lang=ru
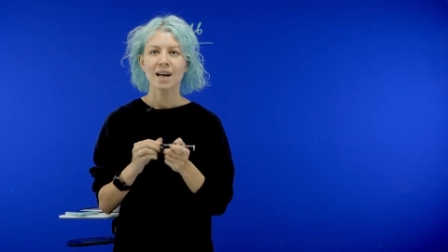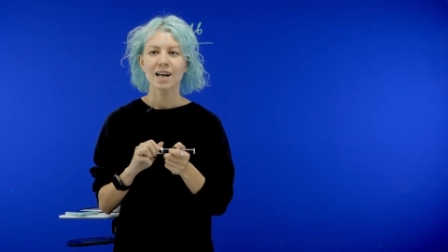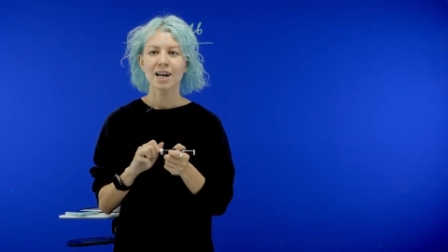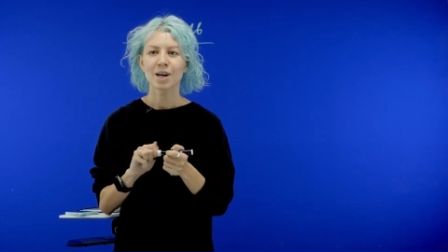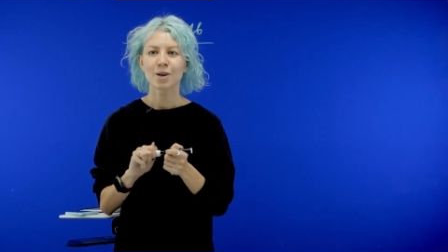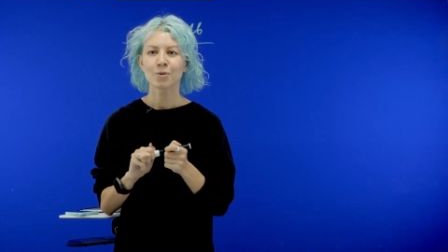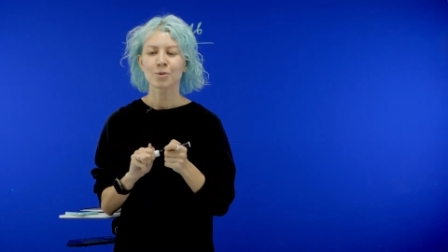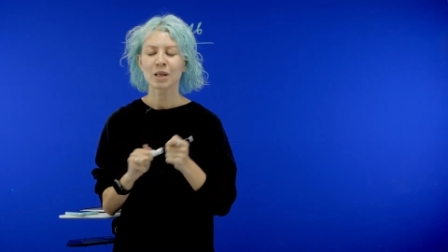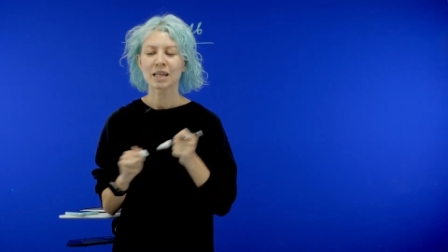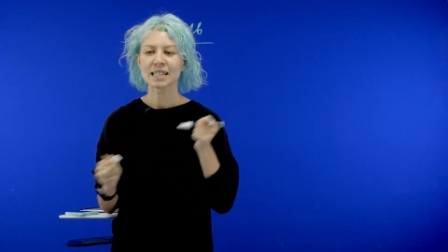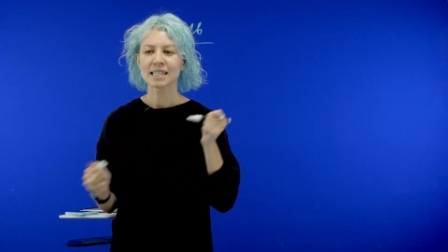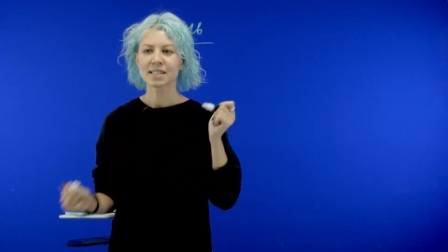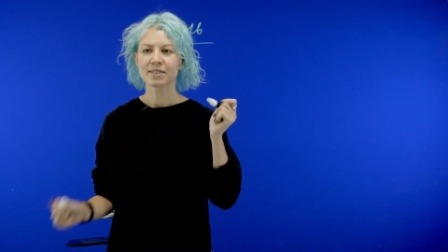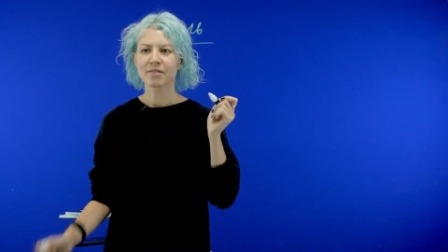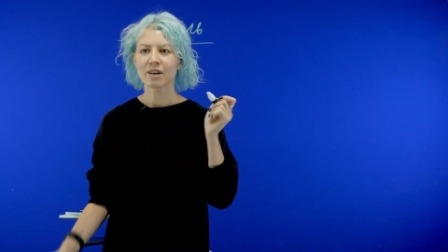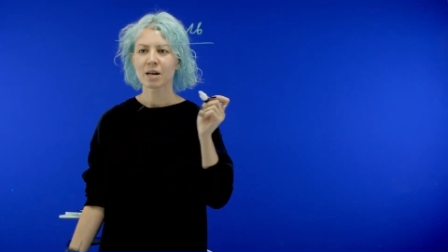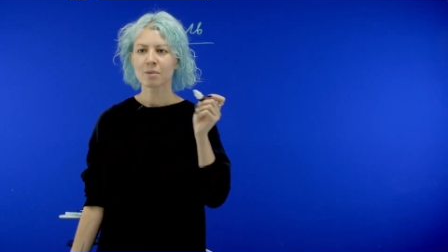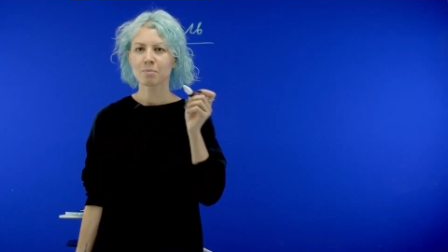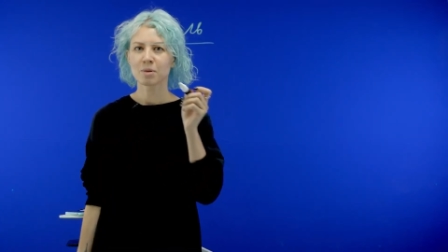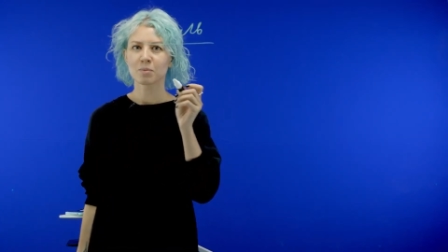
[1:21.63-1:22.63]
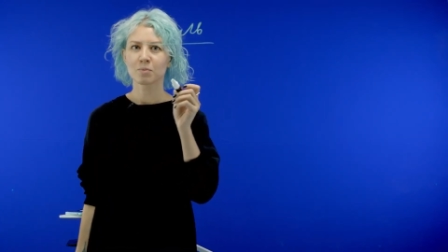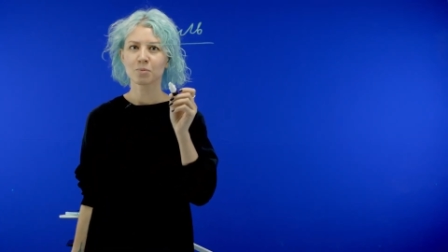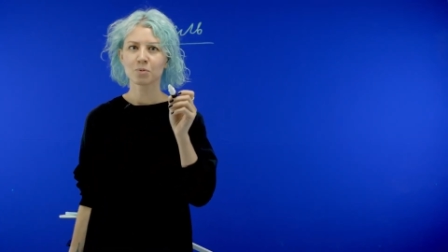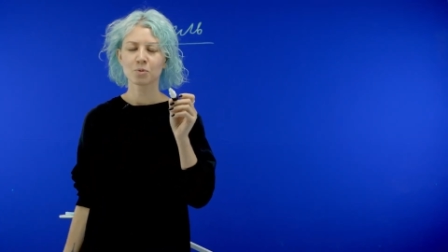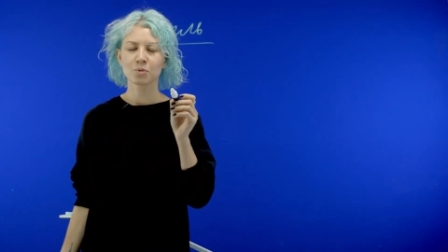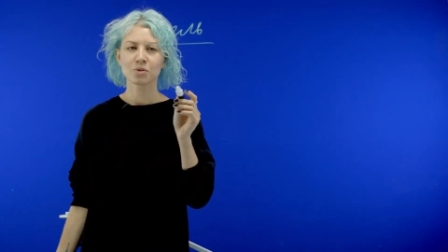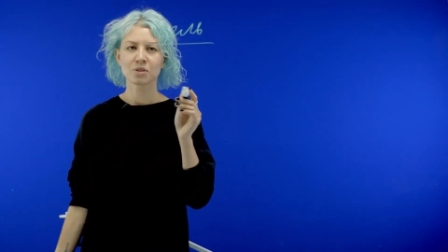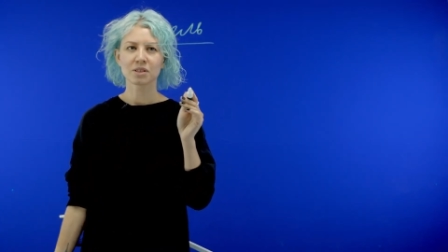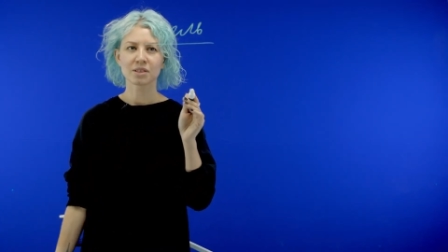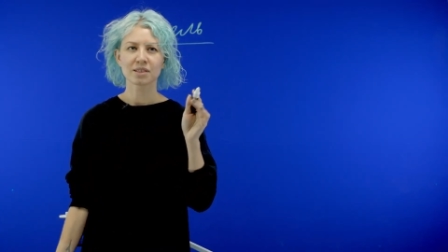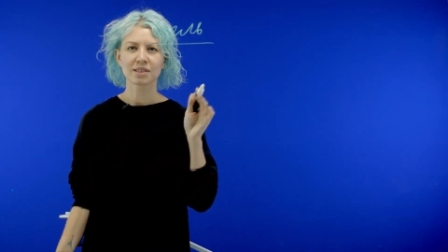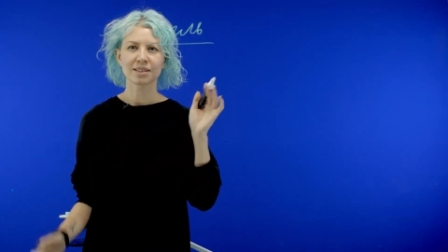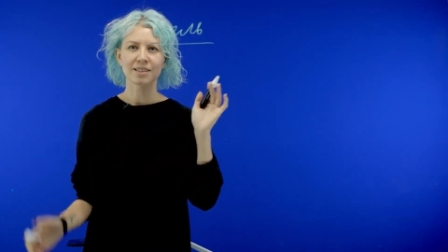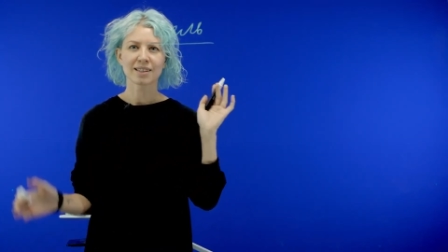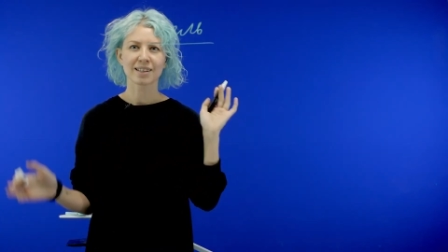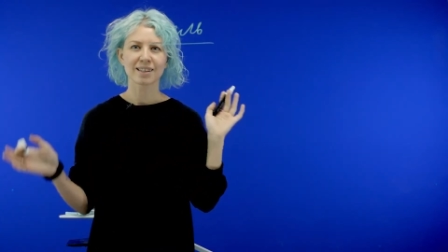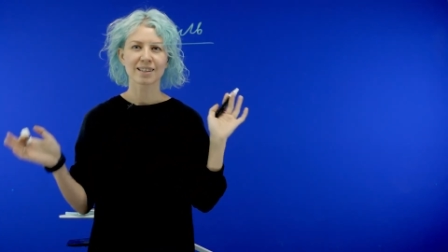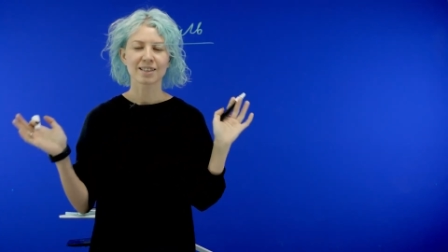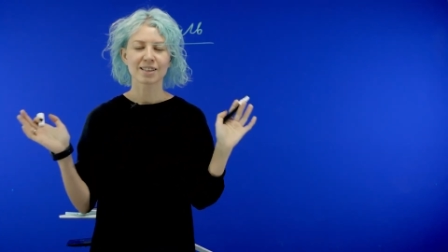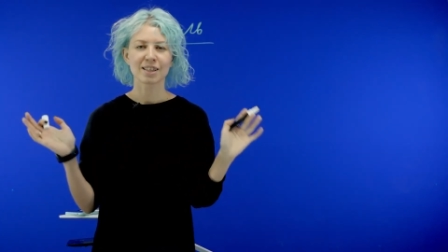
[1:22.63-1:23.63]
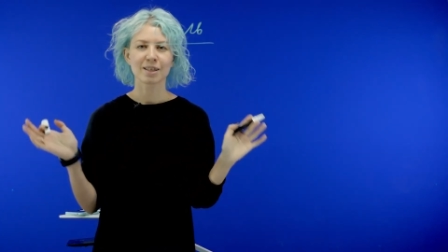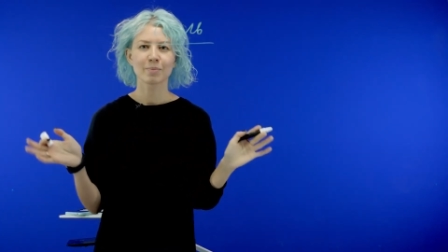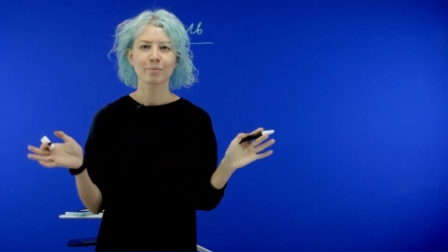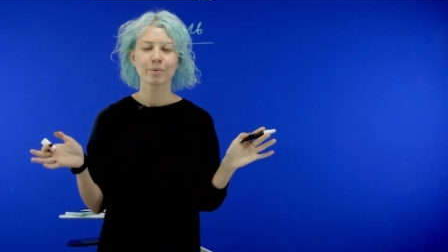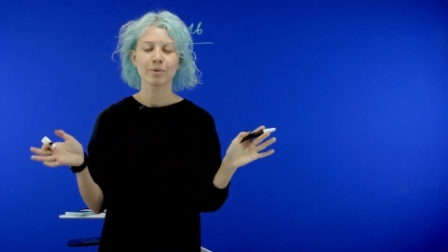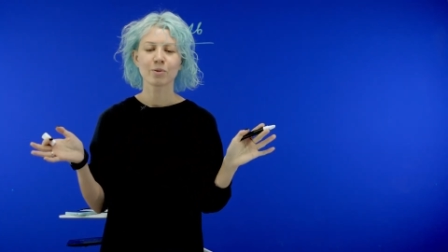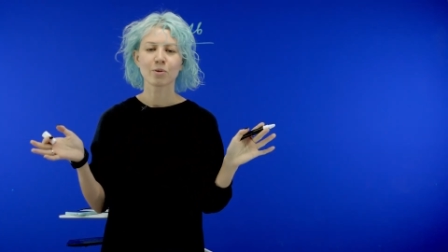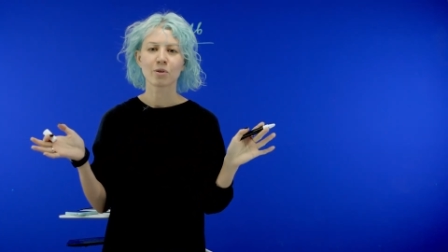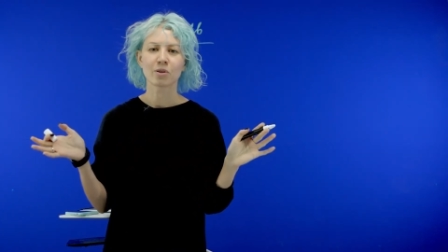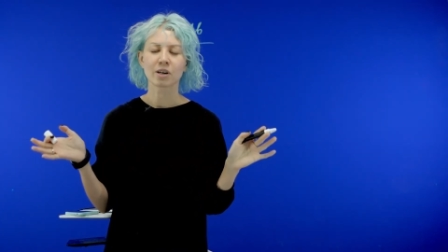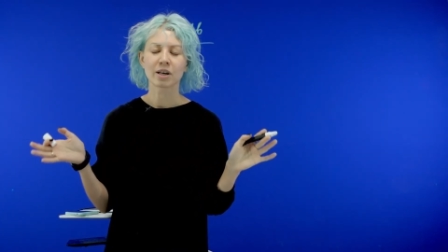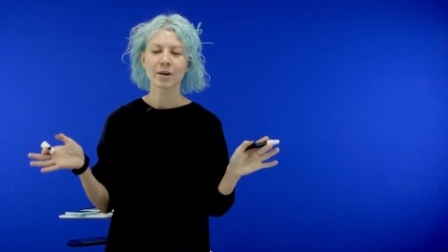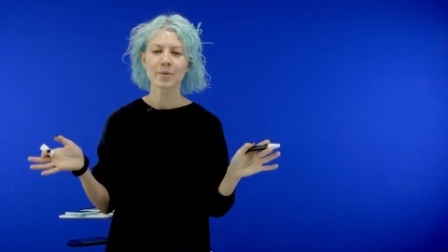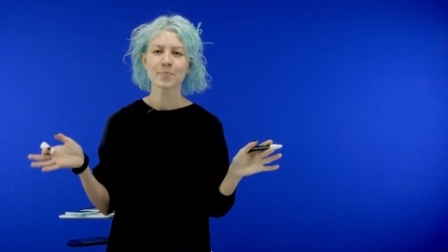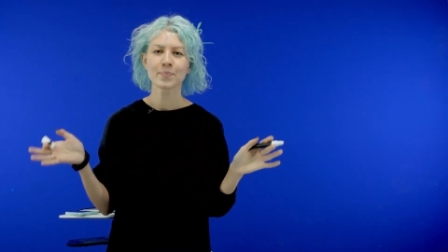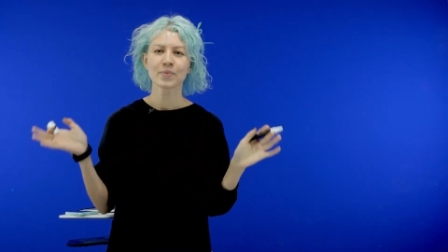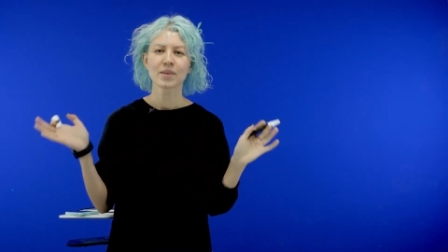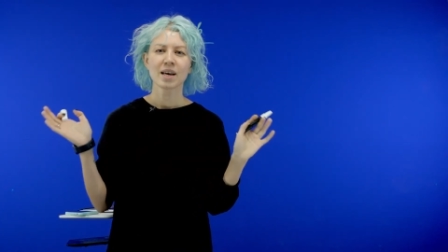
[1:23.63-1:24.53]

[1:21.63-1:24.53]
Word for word: У нас с вами будет э, три блока.